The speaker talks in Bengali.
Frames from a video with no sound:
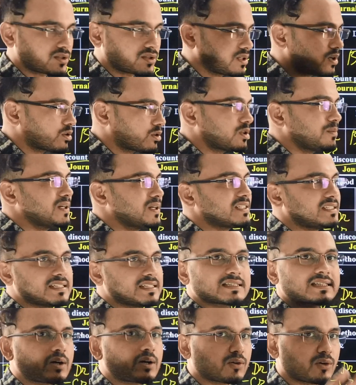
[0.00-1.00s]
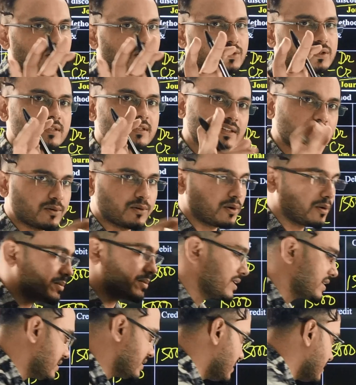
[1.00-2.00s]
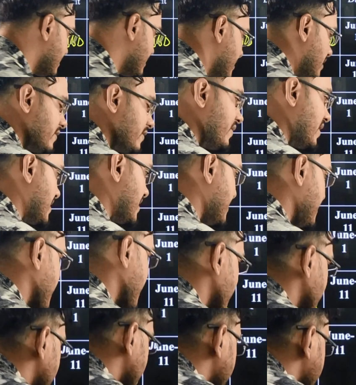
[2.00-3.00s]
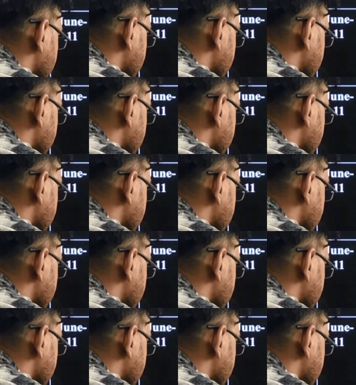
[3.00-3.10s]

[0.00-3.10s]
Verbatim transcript: লস্ট অথবা ডিসকাউন্ট লস্ট দিলেও হবে যেটা ফ্লেক্সিবল